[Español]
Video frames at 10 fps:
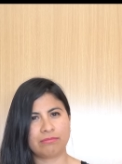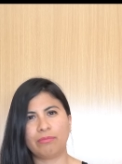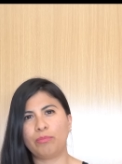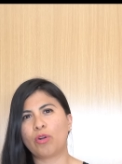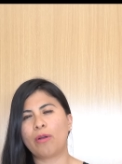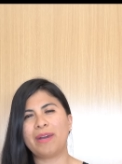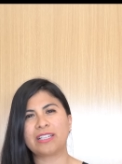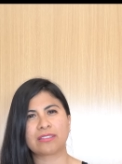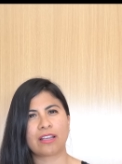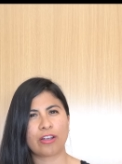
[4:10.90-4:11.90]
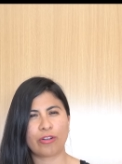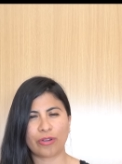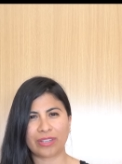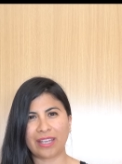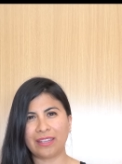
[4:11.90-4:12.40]
un poco más
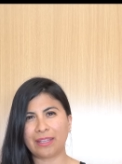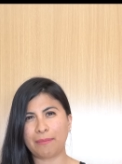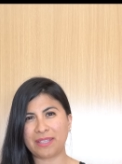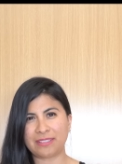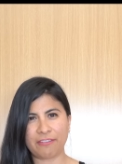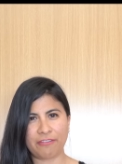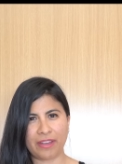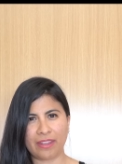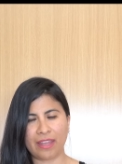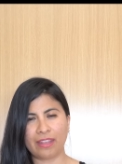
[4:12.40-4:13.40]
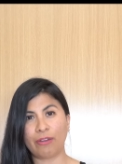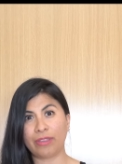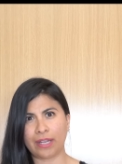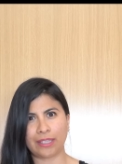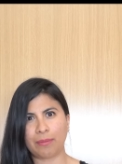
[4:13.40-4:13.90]
cortante, más enfadada o
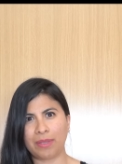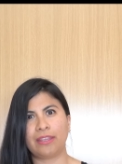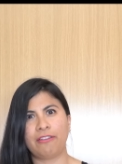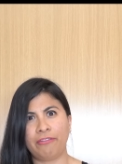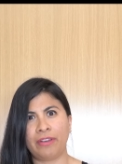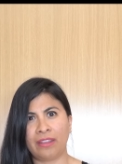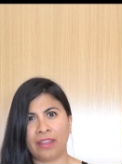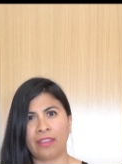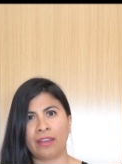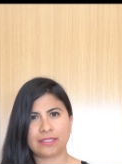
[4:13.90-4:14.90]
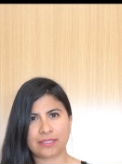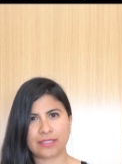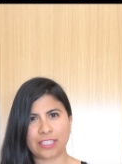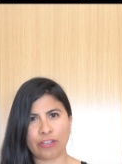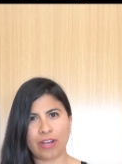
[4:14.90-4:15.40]
directamente enfadada.
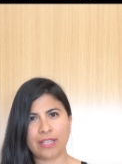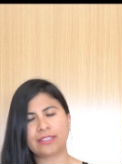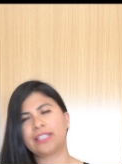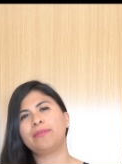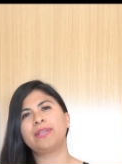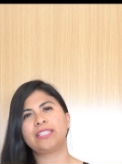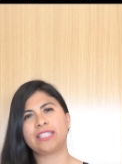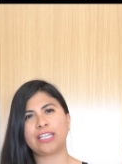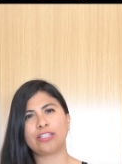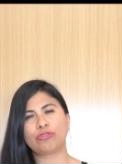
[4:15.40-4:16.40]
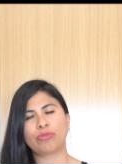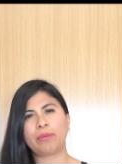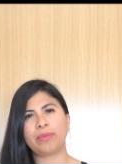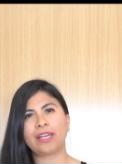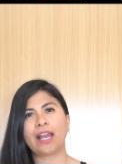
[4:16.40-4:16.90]
Si no le escribes y es tu
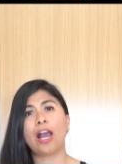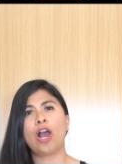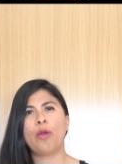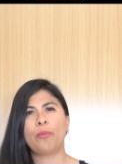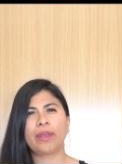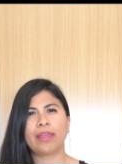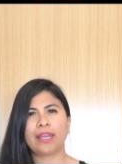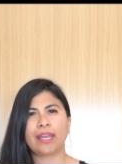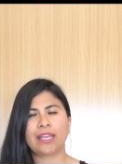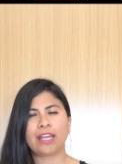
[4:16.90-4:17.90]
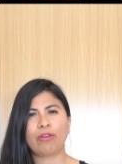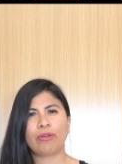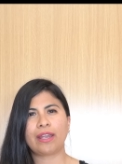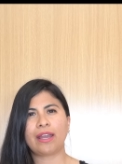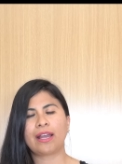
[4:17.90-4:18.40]
amiga, puede que ella
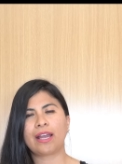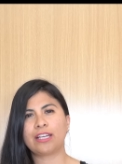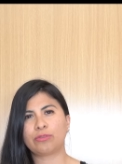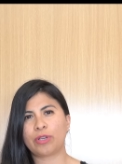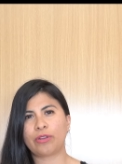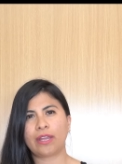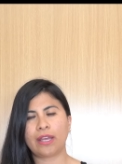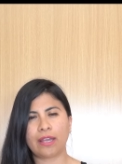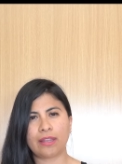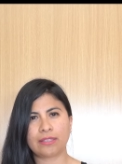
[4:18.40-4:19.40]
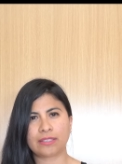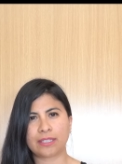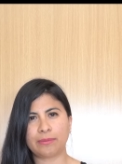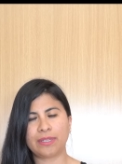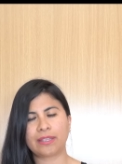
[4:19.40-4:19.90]
lo que haga es, bueno, deje de
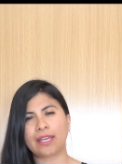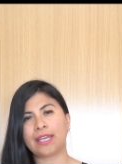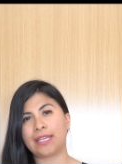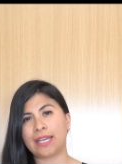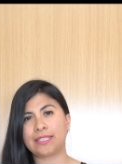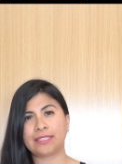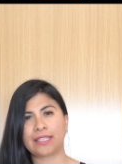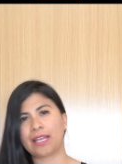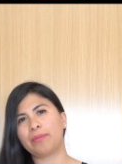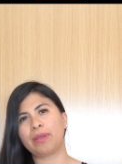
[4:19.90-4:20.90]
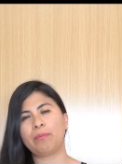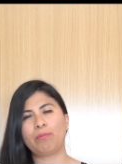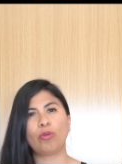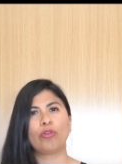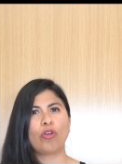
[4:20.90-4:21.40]
escribirte y así
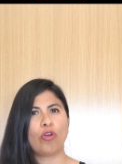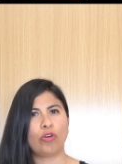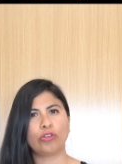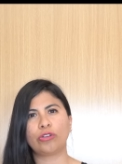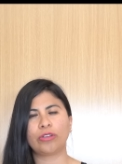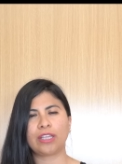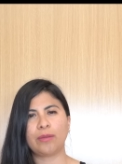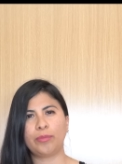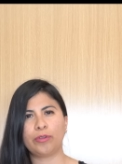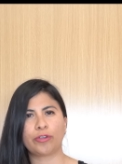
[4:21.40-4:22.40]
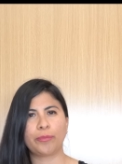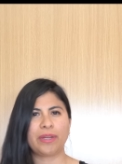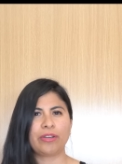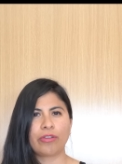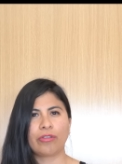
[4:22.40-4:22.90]
también por otro tiempo, otro
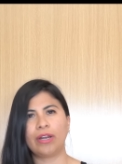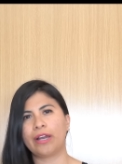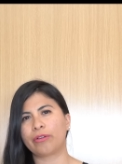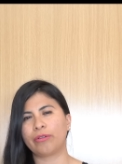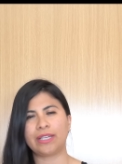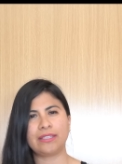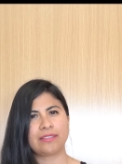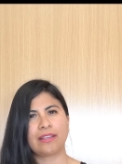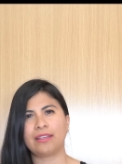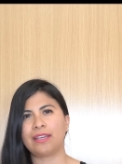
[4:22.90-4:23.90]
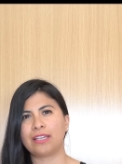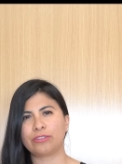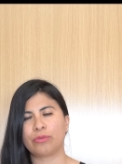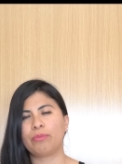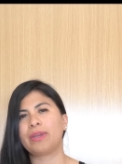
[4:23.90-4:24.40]
periodo largo, 15
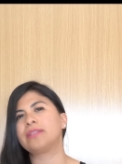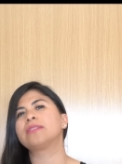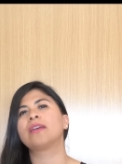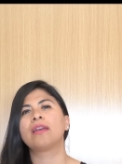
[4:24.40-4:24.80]
días, un mes.